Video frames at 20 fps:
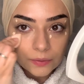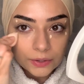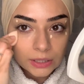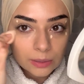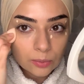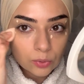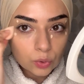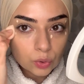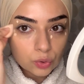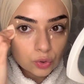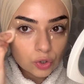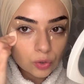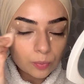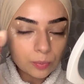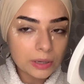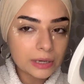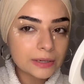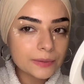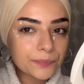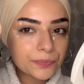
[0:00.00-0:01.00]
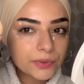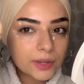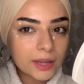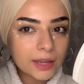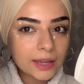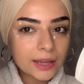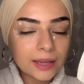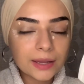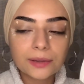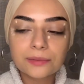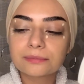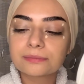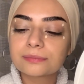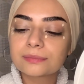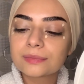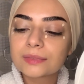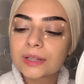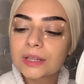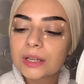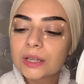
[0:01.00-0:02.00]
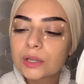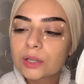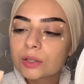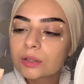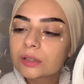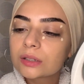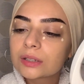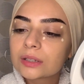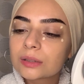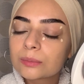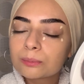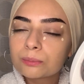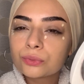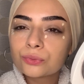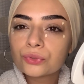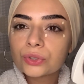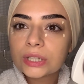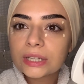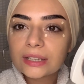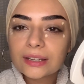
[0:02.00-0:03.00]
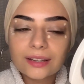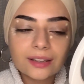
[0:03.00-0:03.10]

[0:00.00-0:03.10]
Yine böyle küçük bir e, pudik.